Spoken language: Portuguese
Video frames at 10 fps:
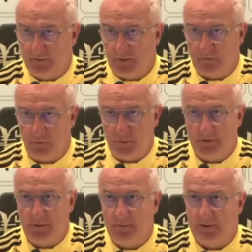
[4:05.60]
o nosso
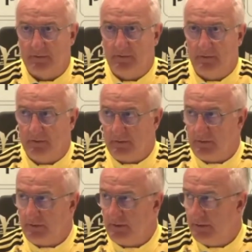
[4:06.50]
comportamento
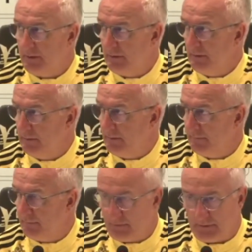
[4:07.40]
e,
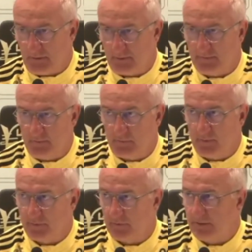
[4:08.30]
e nós não
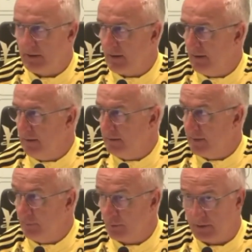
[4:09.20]
vamos alterar,
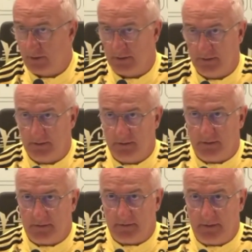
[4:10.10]
até porque
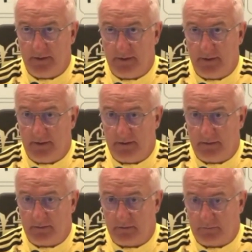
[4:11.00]

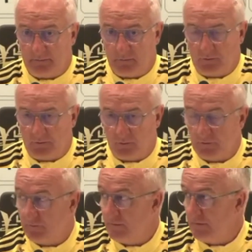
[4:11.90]
é, quando
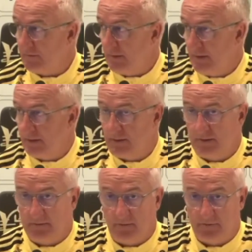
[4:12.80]
todos dizem né,
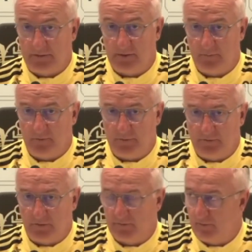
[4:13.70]
que nós já temos uma
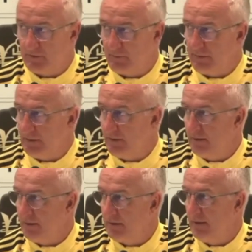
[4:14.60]
situação
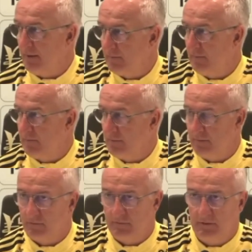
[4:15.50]
definida e que, em razão
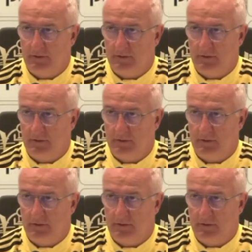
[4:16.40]
disso,